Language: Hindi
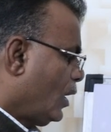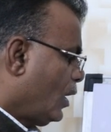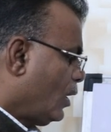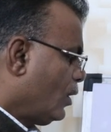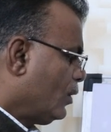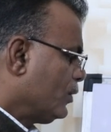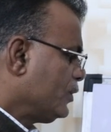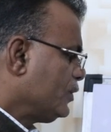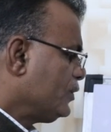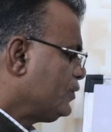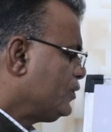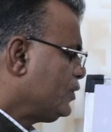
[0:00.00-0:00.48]

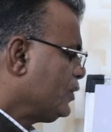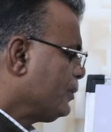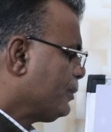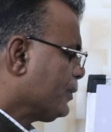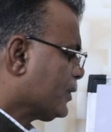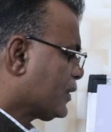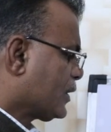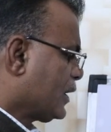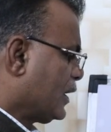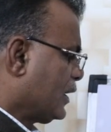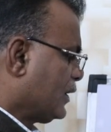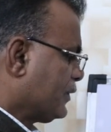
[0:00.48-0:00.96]
और इसी
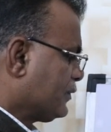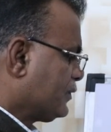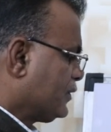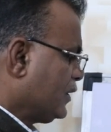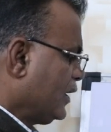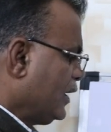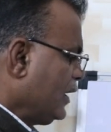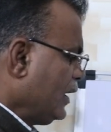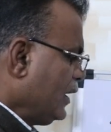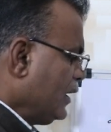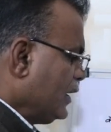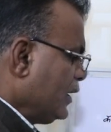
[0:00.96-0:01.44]
प्रकार
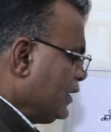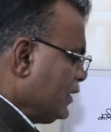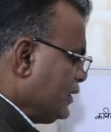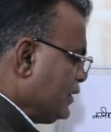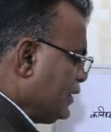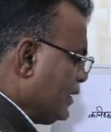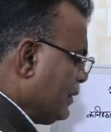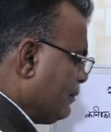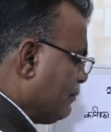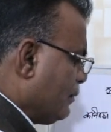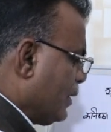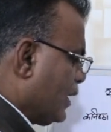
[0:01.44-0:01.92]
से
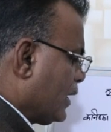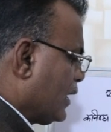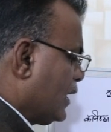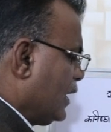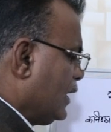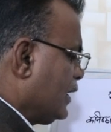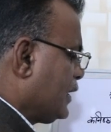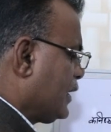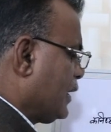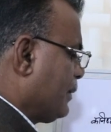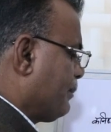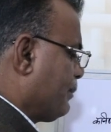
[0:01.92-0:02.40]
ये
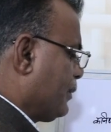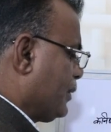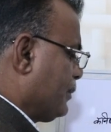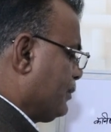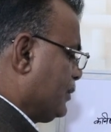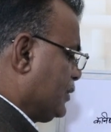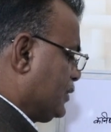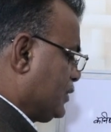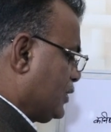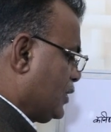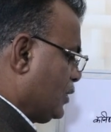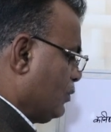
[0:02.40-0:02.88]
मंगल के
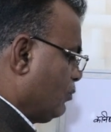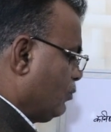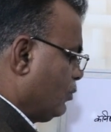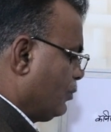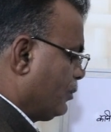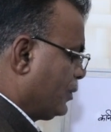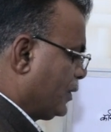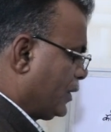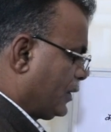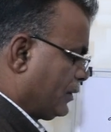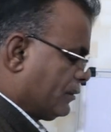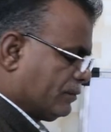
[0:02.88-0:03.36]
पर्वत के
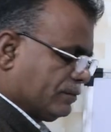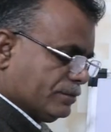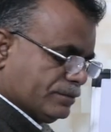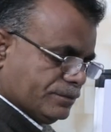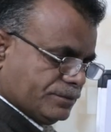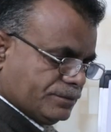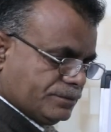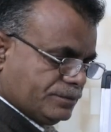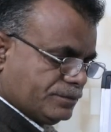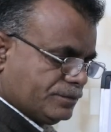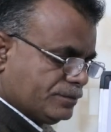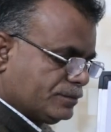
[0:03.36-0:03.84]
ऊपर
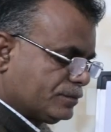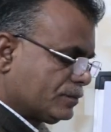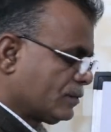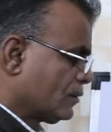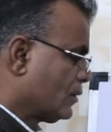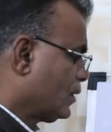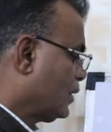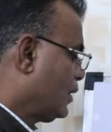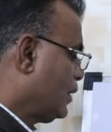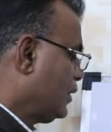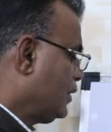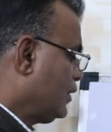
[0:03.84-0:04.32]

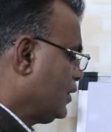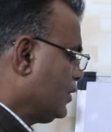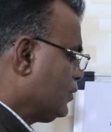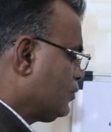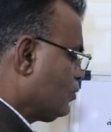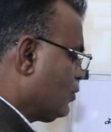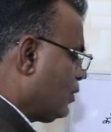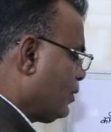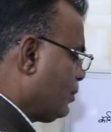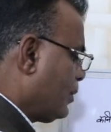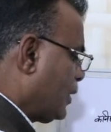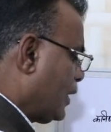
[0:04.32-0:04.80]
ये
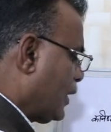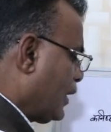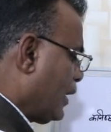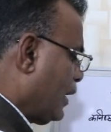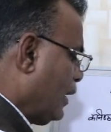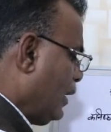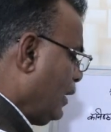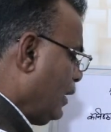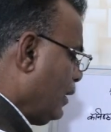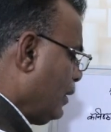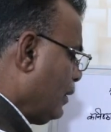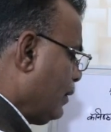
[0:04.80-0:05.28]
जो
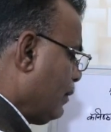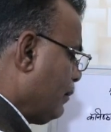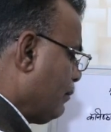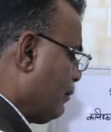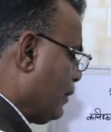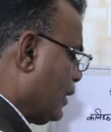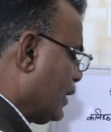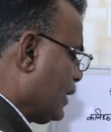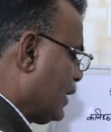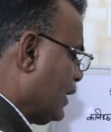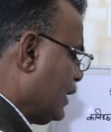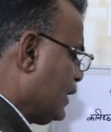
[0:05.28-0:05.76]
हमारा
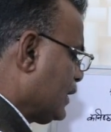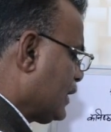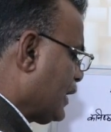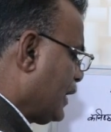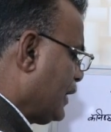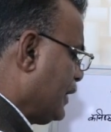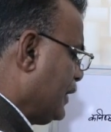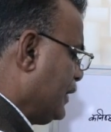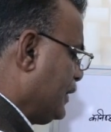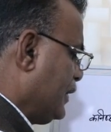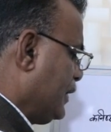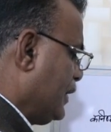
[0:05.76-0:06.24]
मंगल
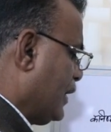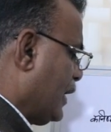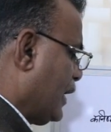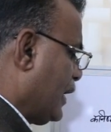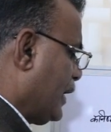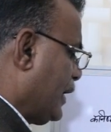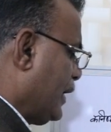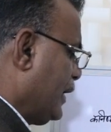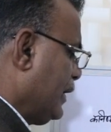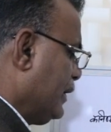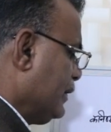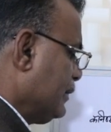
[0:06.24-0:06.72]
का एरिया
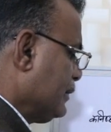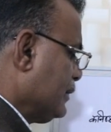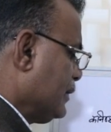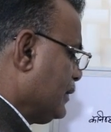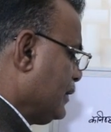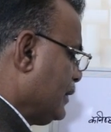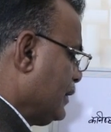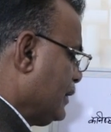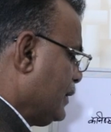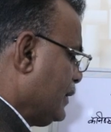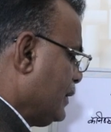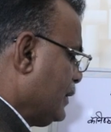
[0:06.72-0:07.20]
है
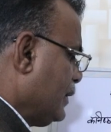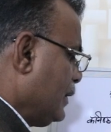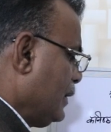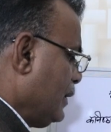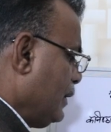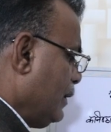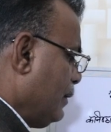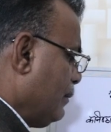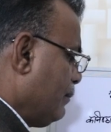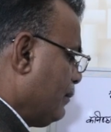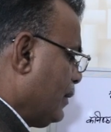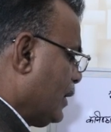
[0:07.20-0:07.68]

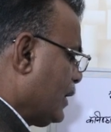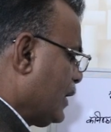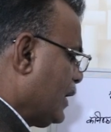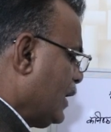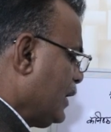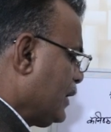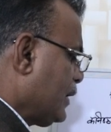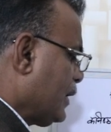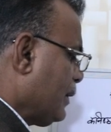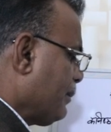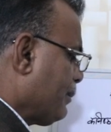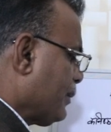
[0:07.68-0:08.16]

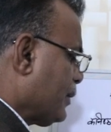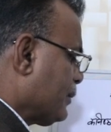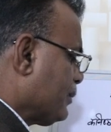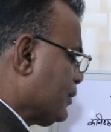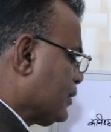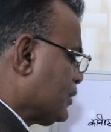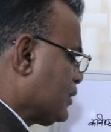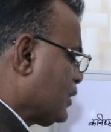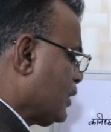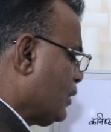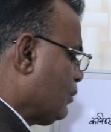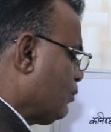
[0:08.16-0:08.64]
मंगल के
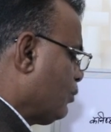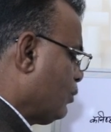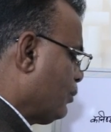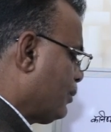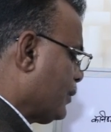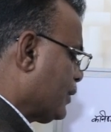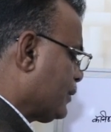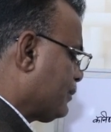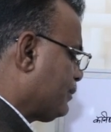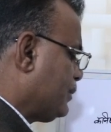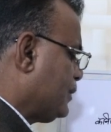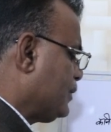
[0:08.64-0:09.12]
पर्वत के
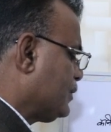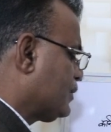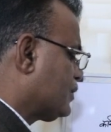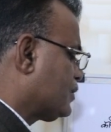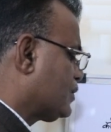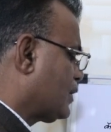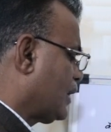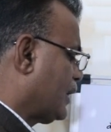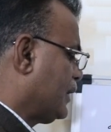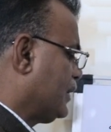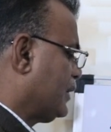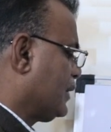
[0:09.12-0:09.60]
ऊपर फिश
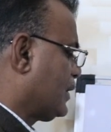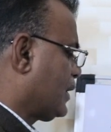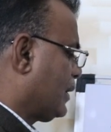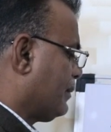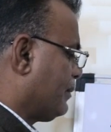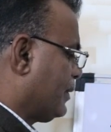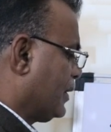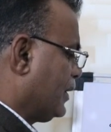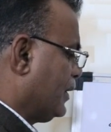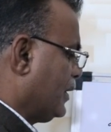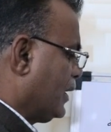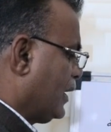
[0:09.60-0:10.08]
साइन का
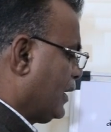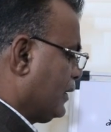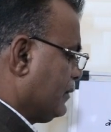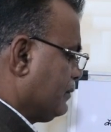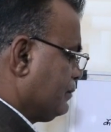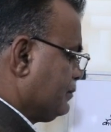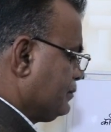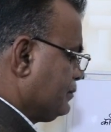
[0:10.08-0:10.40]
बनना